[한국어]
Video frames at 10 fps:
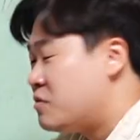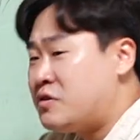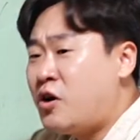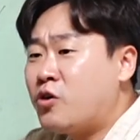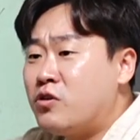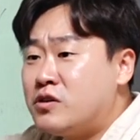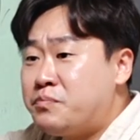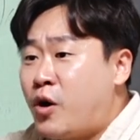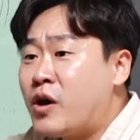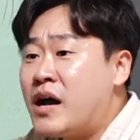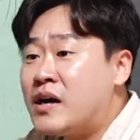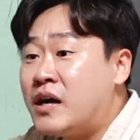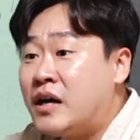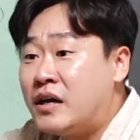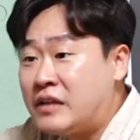서경 그
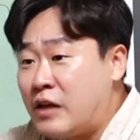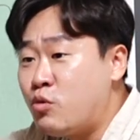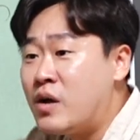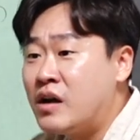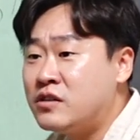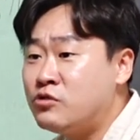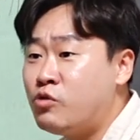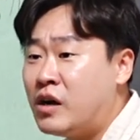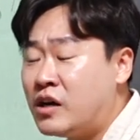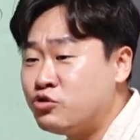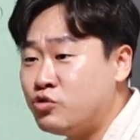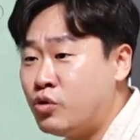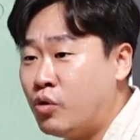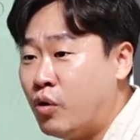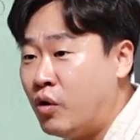평양에 대동강 끌고
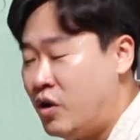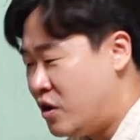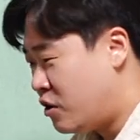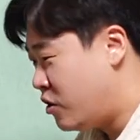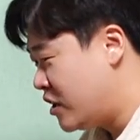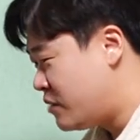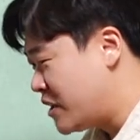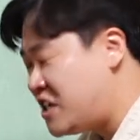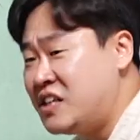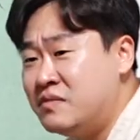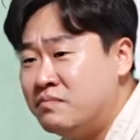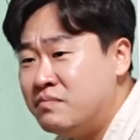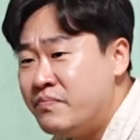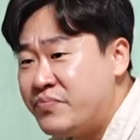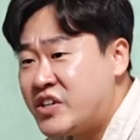가가지고 거기에다 막 기름
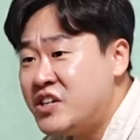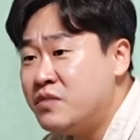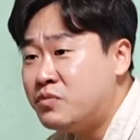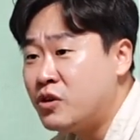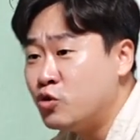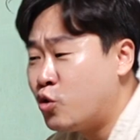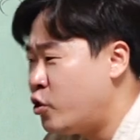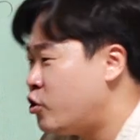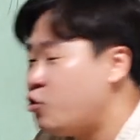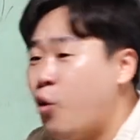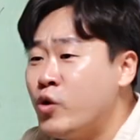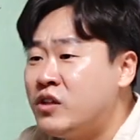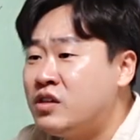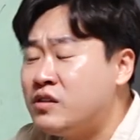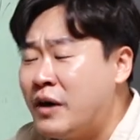띄워놓고 이거 용이
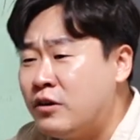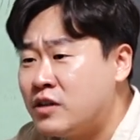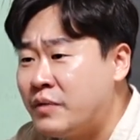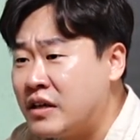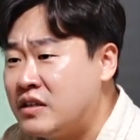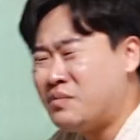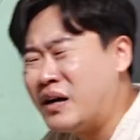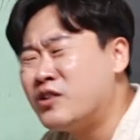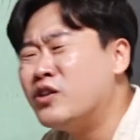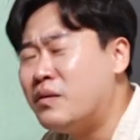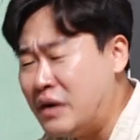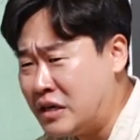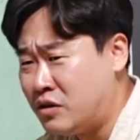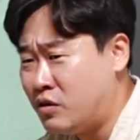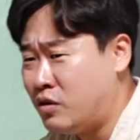트름한 거다 막 그런단
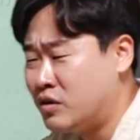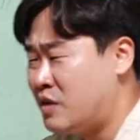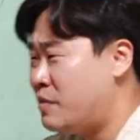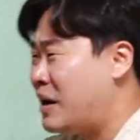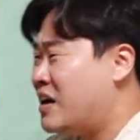말이에요. 그다음에